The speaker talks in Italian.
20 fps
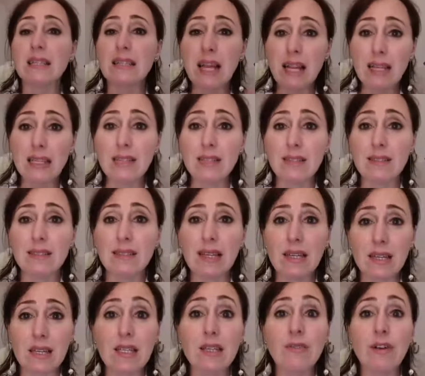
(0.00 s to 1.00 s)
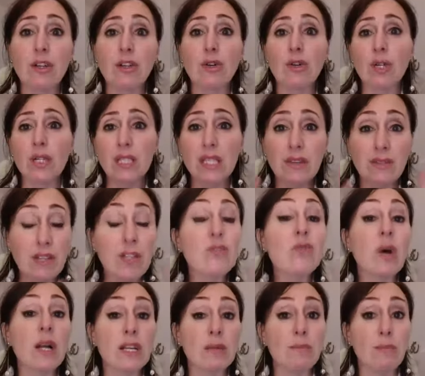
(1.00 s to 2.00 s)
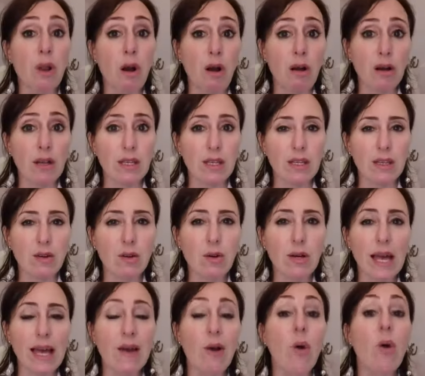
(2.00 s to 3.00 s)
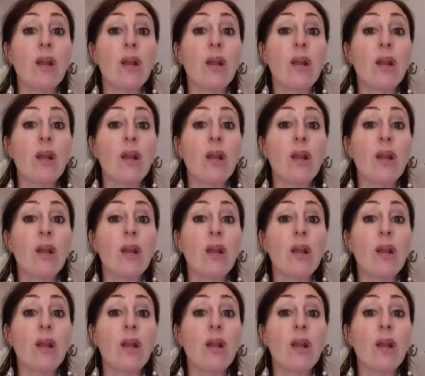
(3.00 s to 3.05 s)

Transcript: da lì ti arrivano gli eventuali blocchi, ok?